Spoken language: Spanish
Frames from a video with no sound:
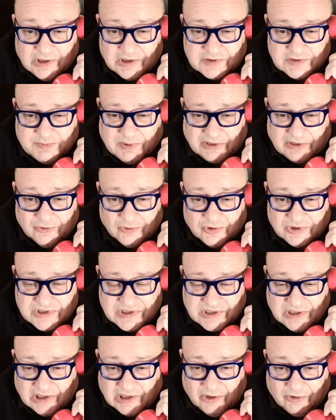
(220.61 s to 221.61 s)
esperando que
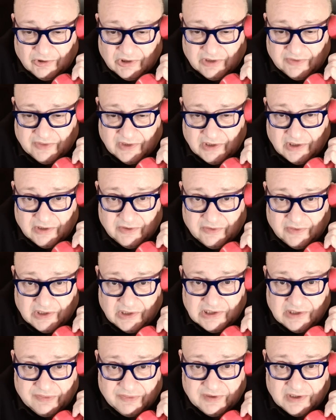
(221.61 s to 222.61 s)
sea la hora de,
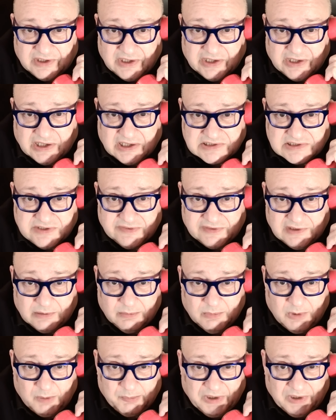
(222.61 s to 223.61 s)
ir a cenar a casa de la
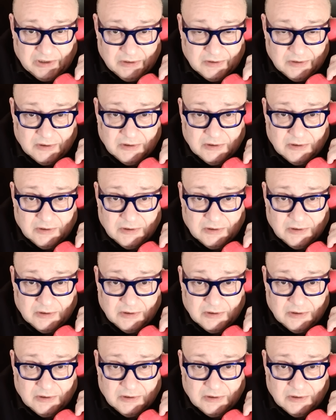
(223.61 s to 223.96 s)
mamá,